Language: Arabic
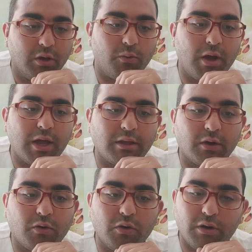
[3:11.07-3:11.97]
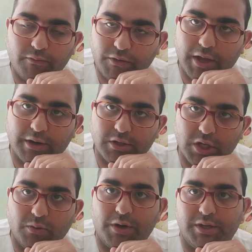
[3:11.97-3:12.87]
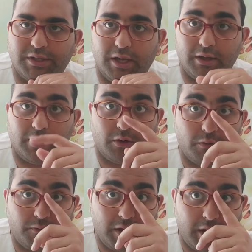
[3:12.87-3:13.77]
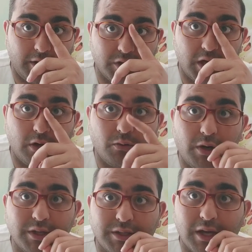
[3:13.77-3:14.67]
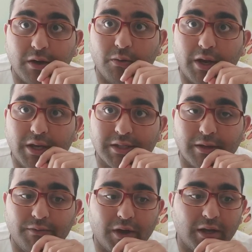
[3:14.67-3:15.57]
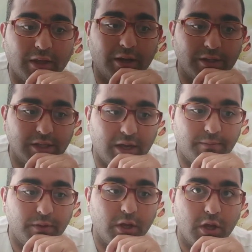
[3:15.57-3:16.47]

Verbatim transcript: وتكون في الرجال والنساء تكون فيها رجال ونساء وليس فقط النساء